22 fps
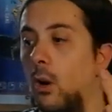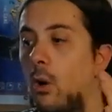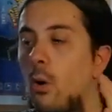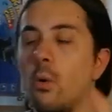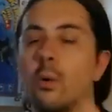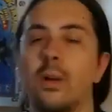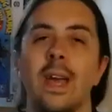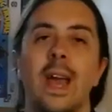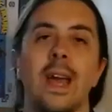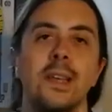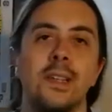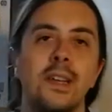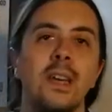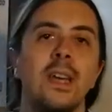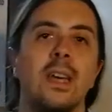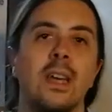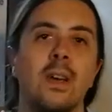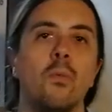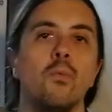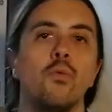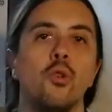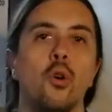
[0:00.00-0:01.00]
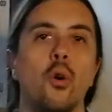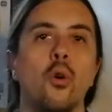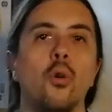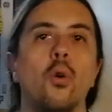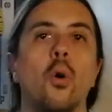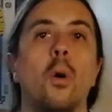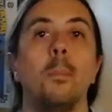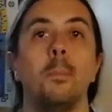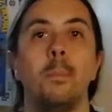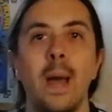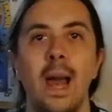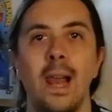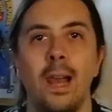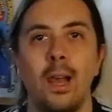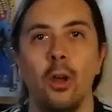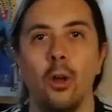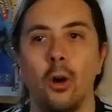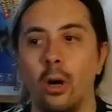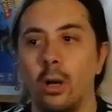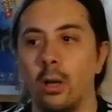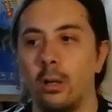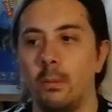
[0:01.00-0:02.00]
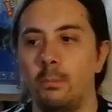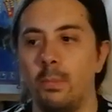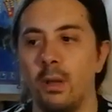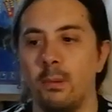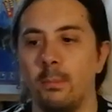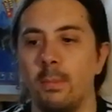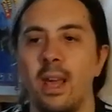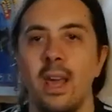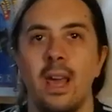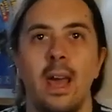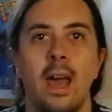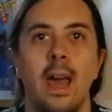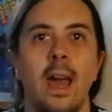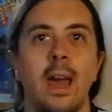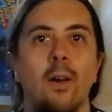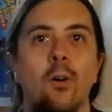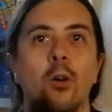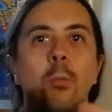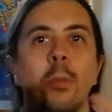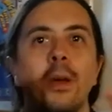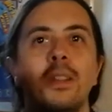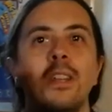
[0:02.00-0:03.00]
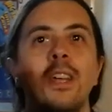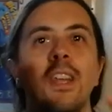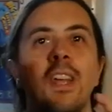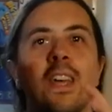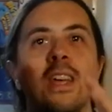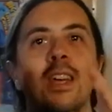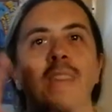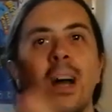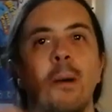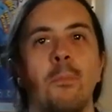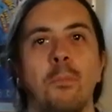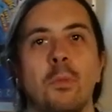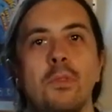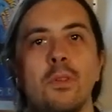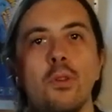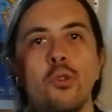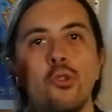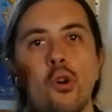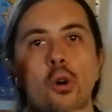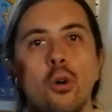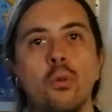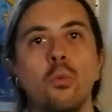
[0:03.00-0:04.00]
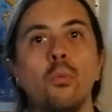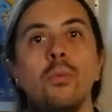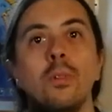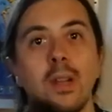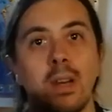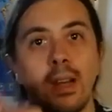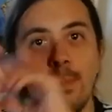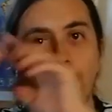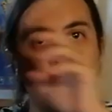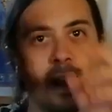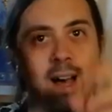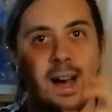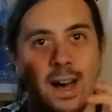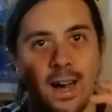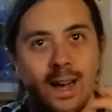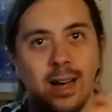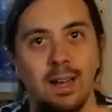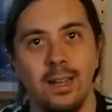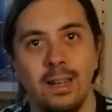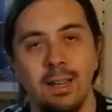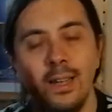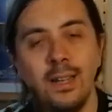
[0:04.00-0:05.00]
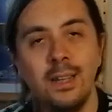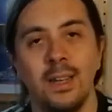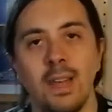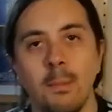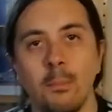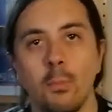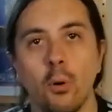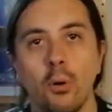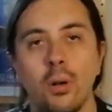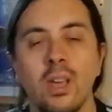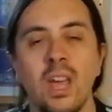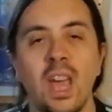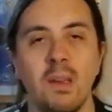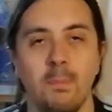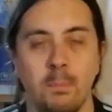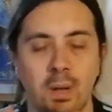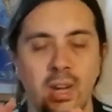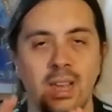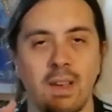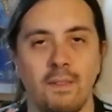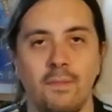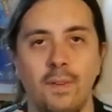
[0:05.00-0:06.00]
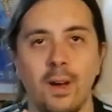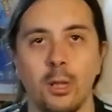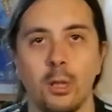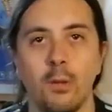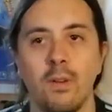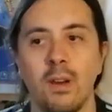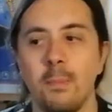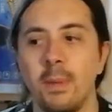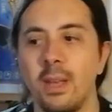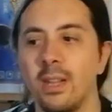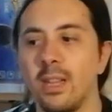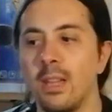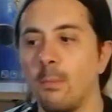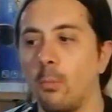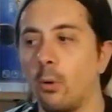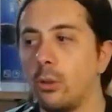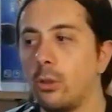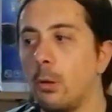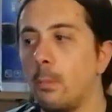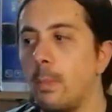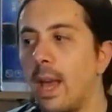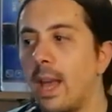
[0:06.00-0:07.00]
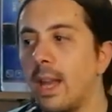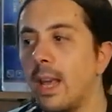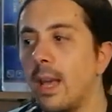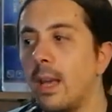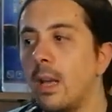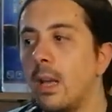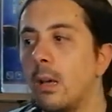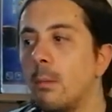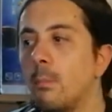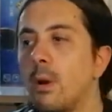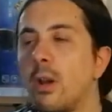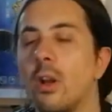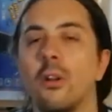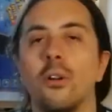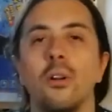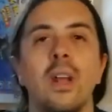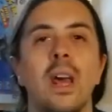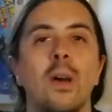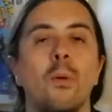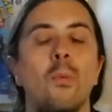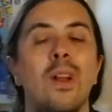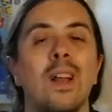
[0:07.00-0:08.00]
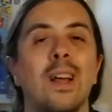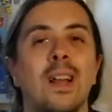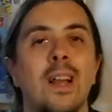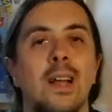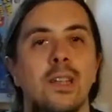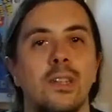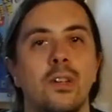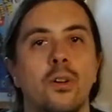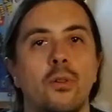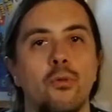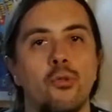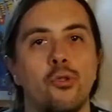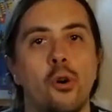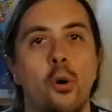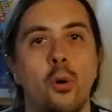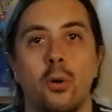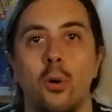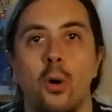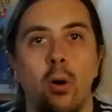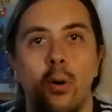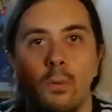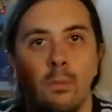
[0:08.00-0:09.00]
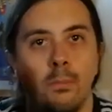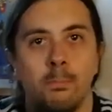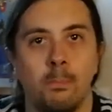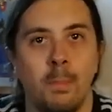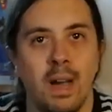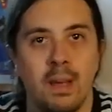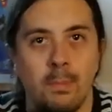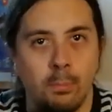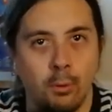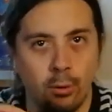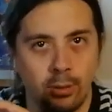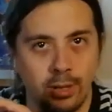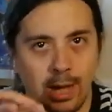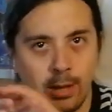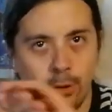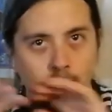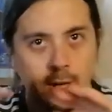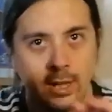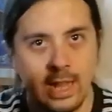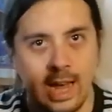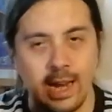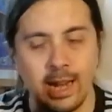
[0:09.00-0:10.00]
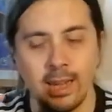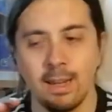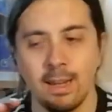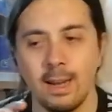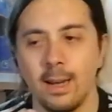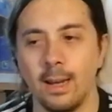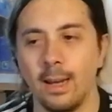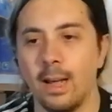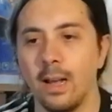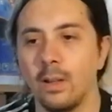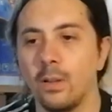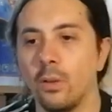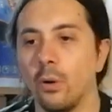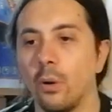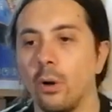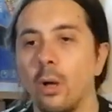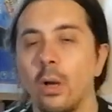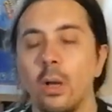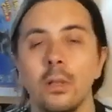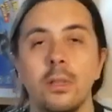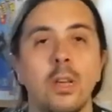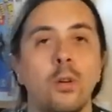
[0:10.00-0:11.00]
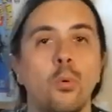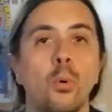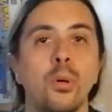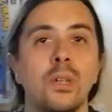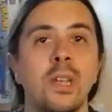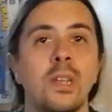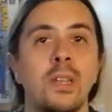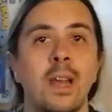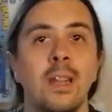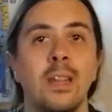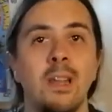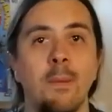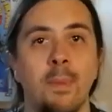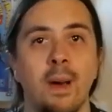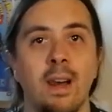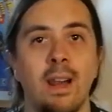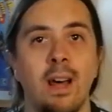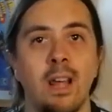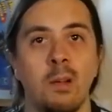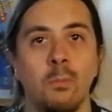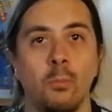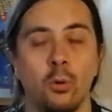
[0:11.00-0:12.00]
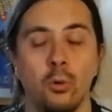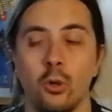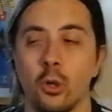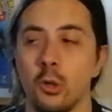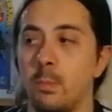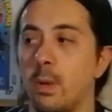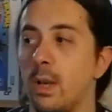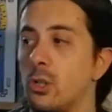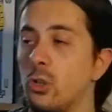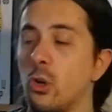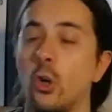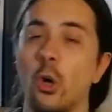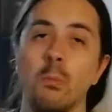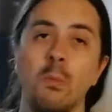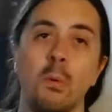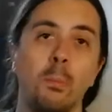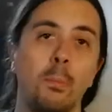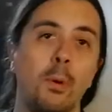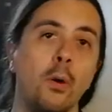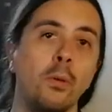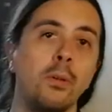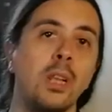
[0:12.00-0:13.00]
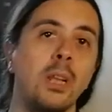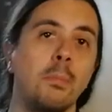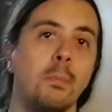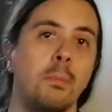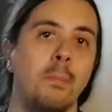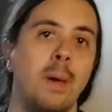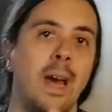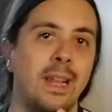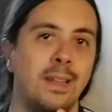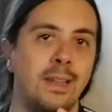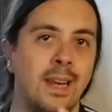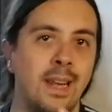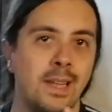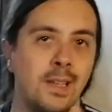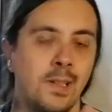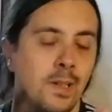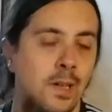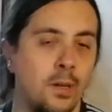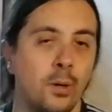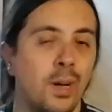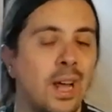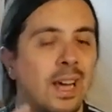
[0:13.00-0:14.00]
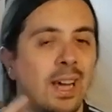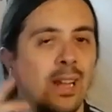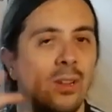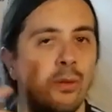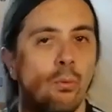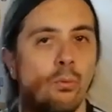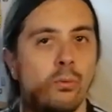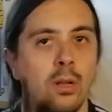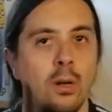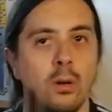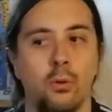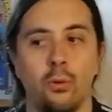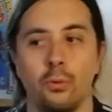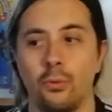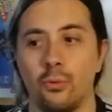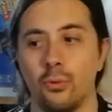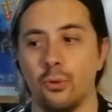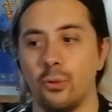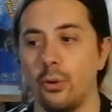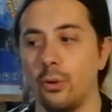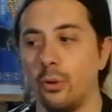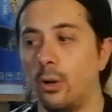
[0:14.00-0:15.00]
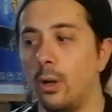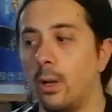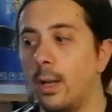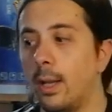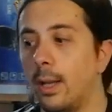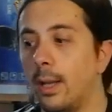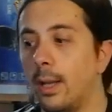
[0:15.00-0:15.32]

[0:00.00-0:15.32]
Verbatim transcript: Ok sì che è un gioco bello, per me è come dire in campo videogiochi un AAA, nei board game perché è fatto veramente molto bene, però non è quel classico gioco mai portato in Italia tra l'altro di cui si sente parlare molto spesso, è come un po' un Deep Madness, non è che tutti lo conoscono.